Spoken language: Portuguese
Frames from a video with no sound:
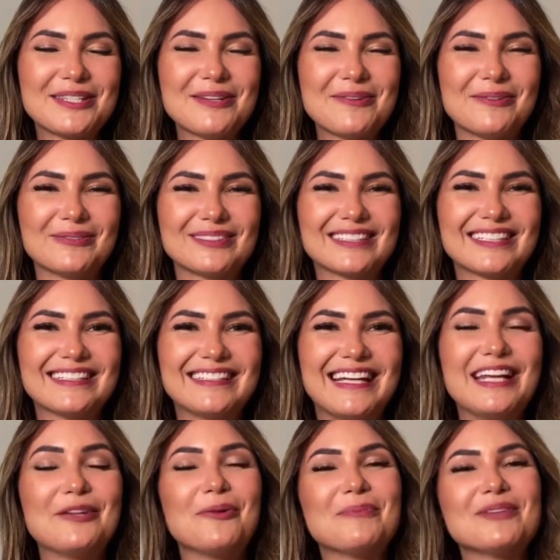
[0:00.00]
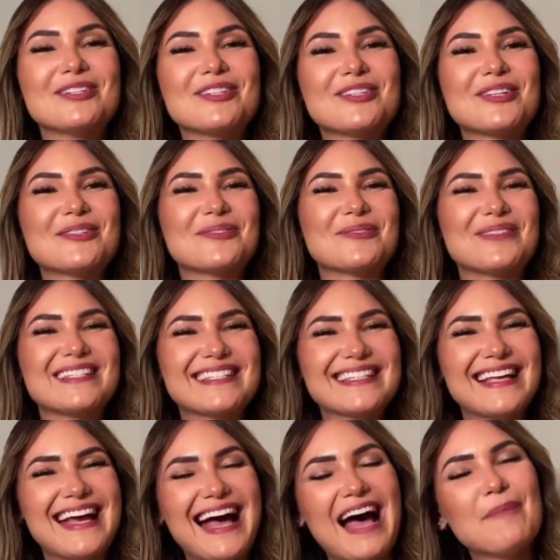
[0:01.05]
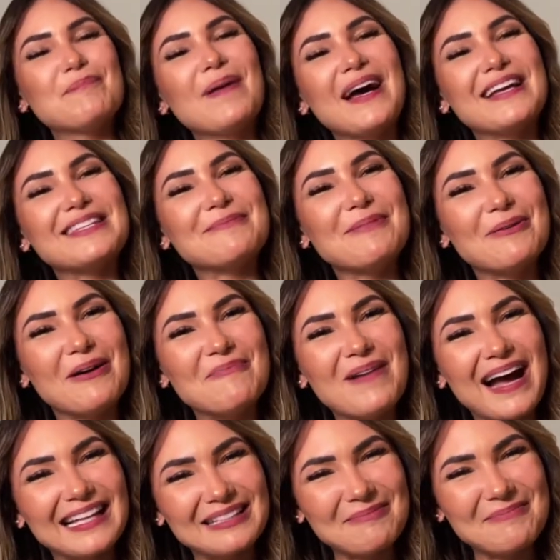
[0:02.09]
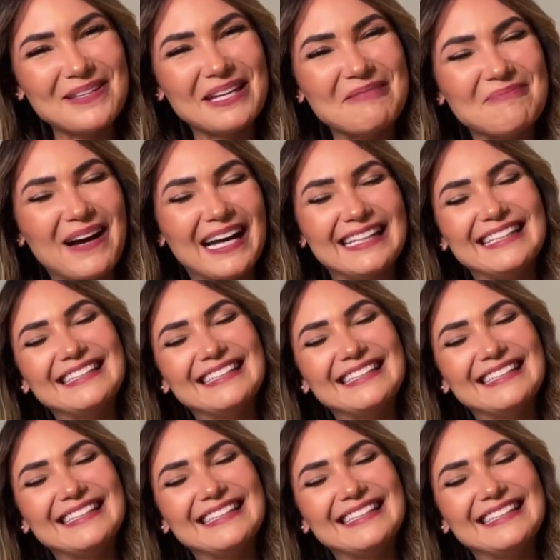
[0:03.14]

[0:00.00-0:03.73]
encontra, em nome de Jesus. A paz, meu amado e minha amada.